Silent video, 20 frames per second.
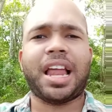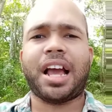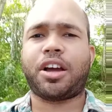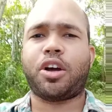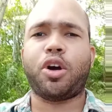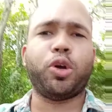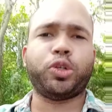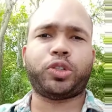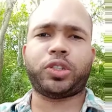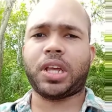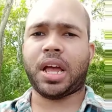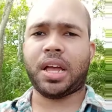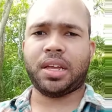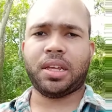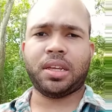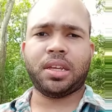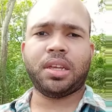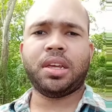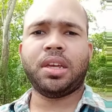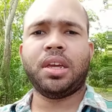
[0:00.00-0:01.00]
cosa,
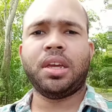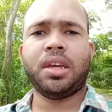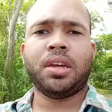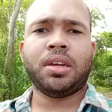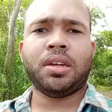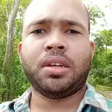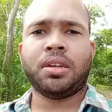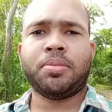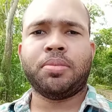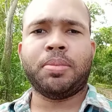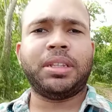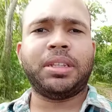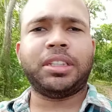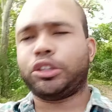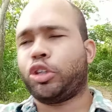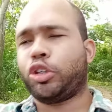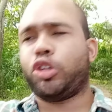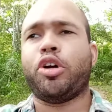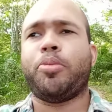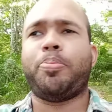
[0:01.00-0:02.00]

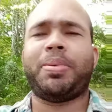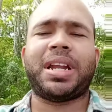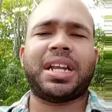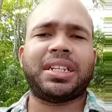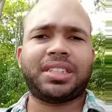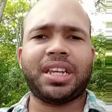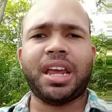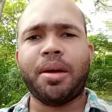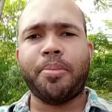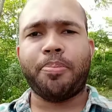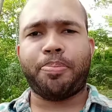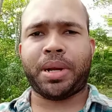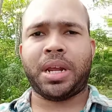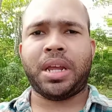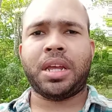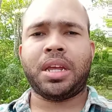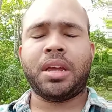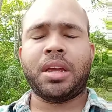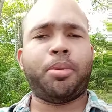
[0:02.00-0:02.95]
Bendito Dios para siempre.